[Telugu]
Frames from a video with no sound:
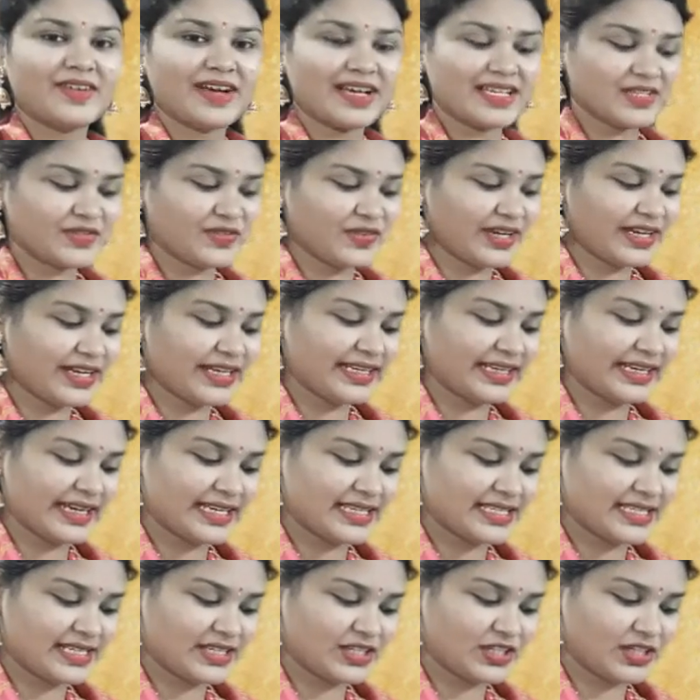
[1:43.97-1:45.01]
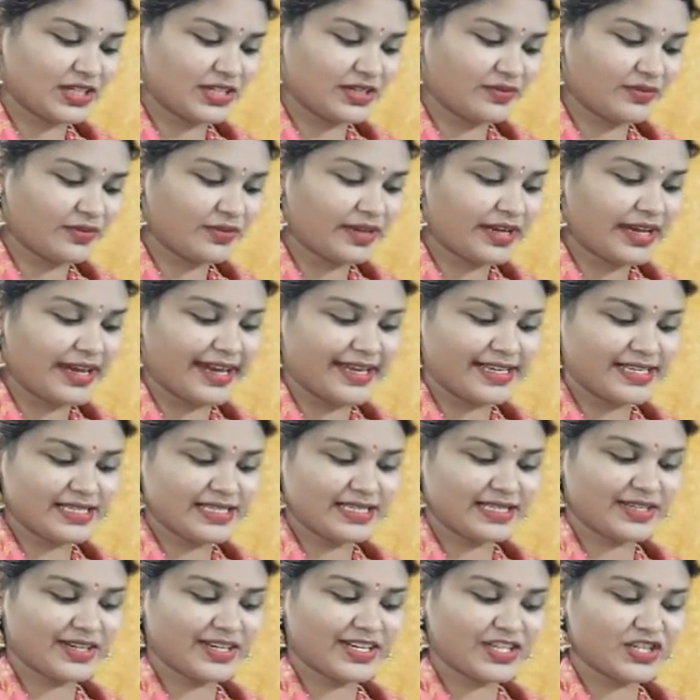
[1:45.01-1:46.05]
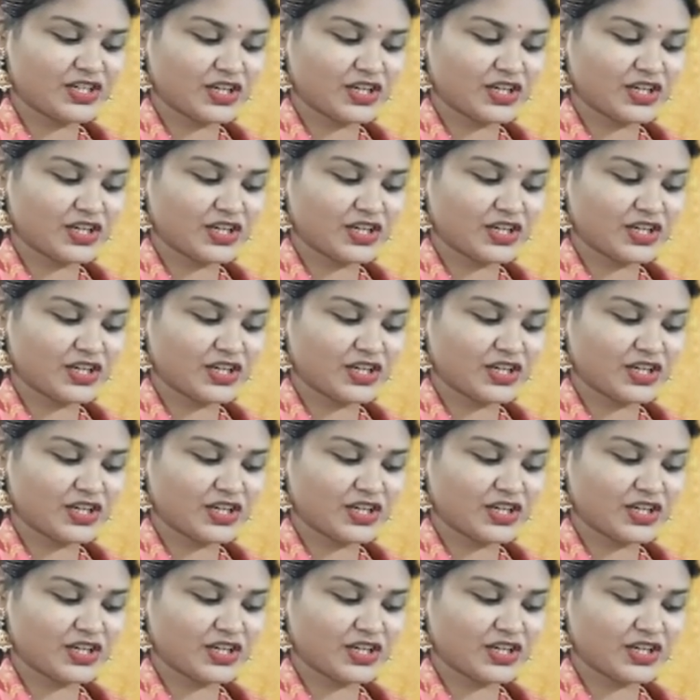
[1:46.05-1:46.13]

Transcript: వాస్వియన్ కేసీజీఎఫ్ ఎస్ శ్రీ